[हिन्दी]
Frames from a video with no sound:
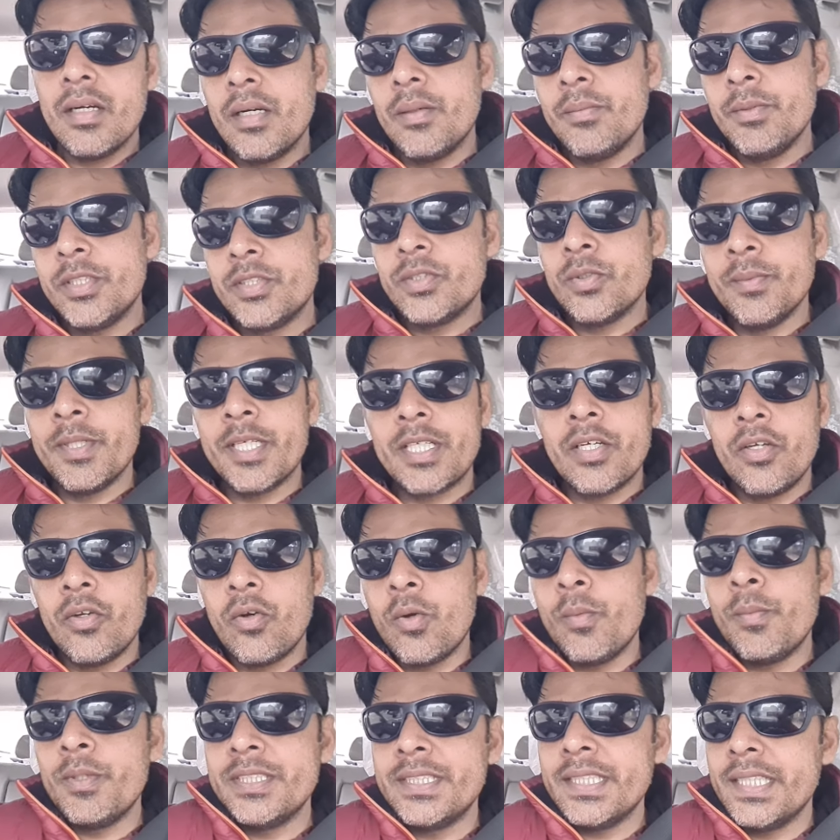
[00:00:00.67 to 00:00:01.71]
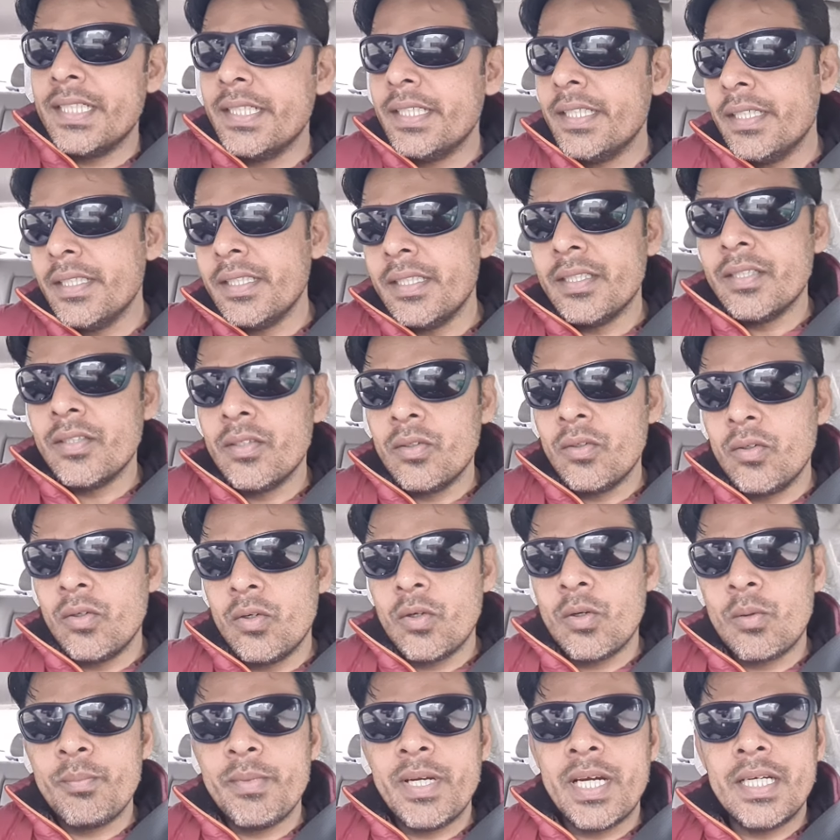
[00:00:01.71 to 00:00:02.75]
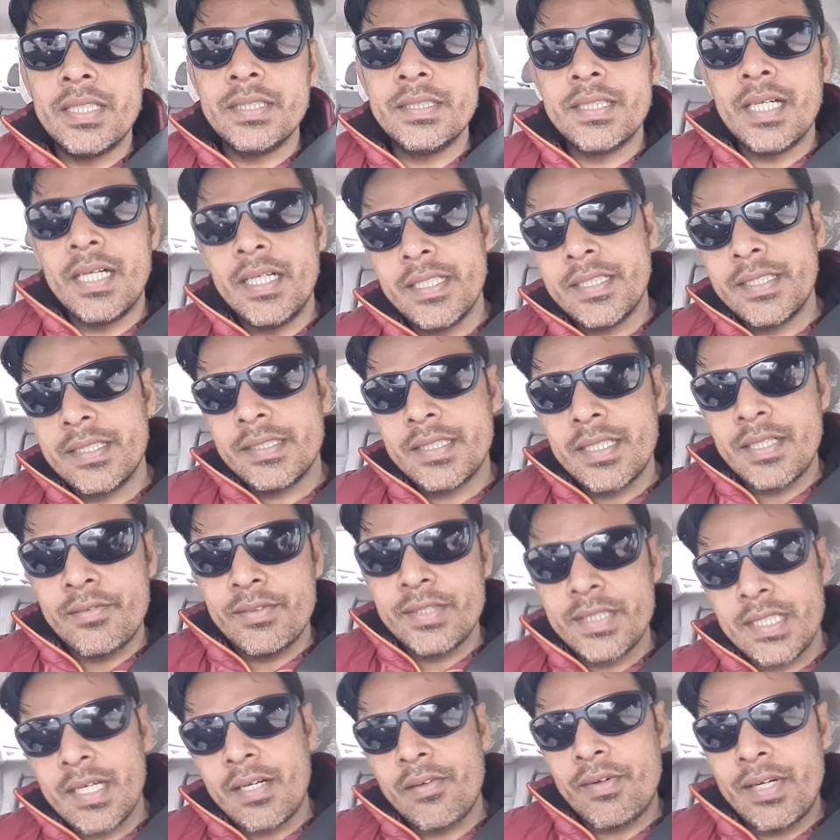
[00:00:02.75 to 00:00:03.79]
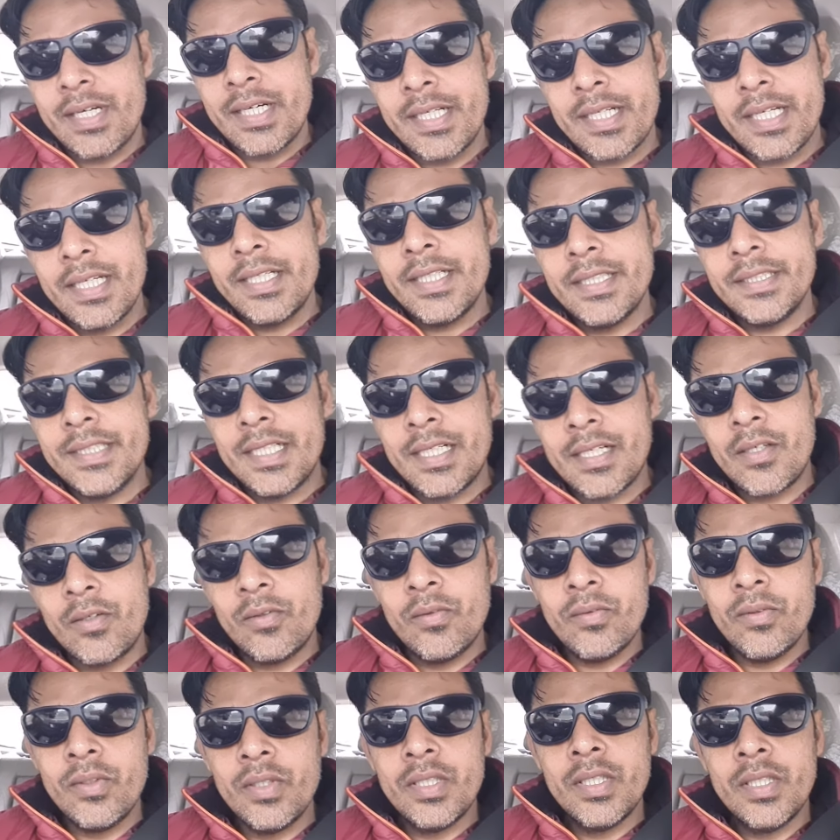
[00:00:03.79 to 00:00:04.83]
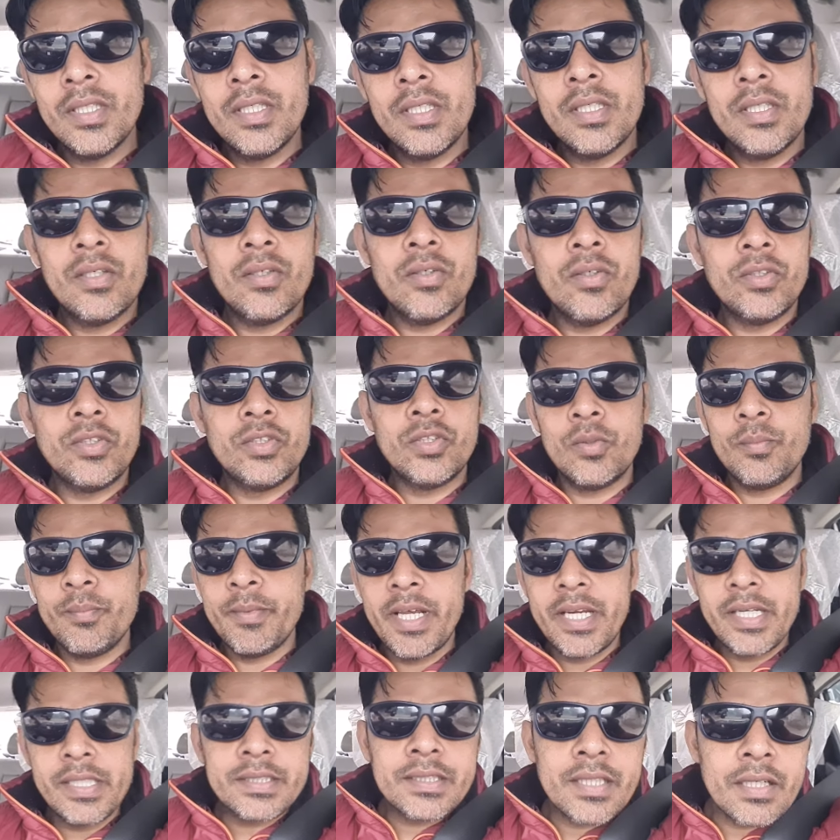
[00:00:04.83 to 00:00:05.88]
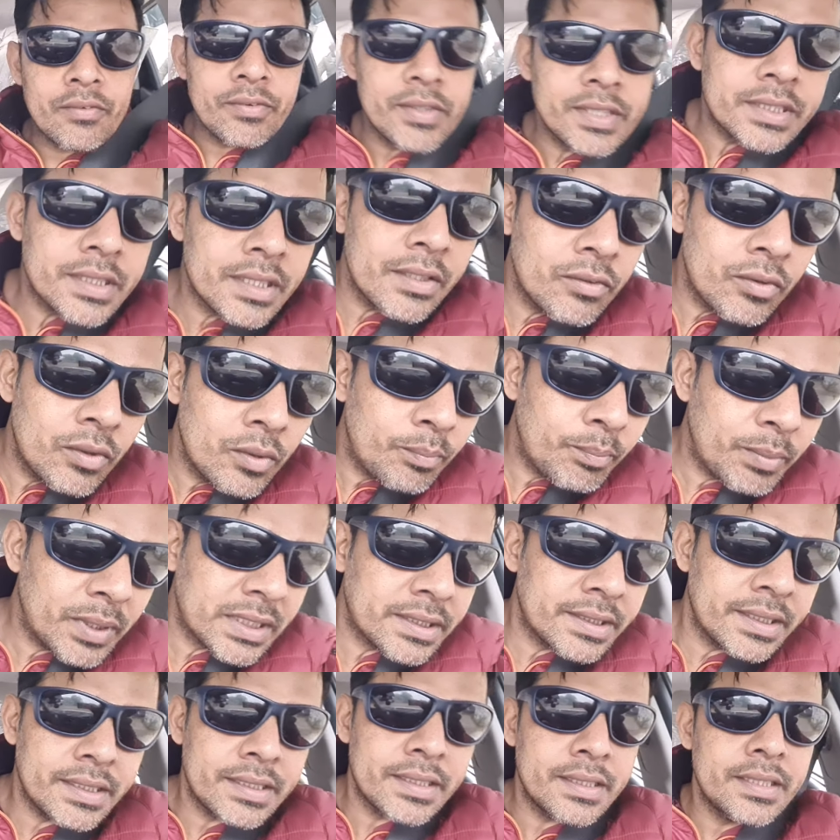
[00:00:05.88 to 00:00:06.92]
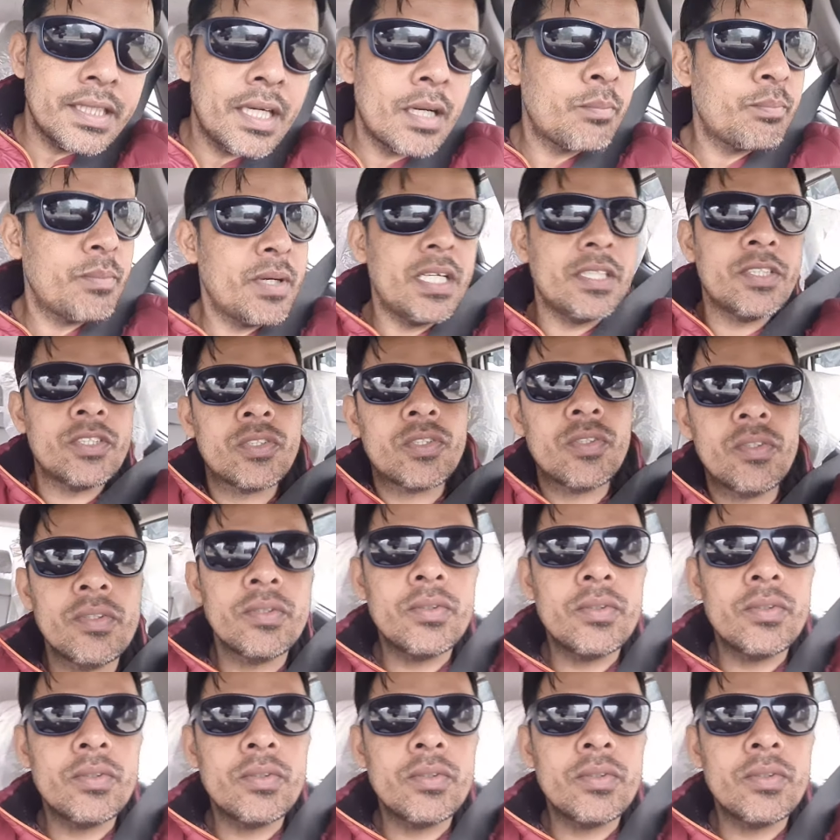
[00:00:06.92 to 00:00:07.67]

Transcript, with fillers: अभी सुबह के नौ बजे है और मैं आज गाड़ी की सर्विस करवाने के लिए जा रहा हूँ और जो मेरी सर्विस है वो पच्चीस हज़ार पाँच सौ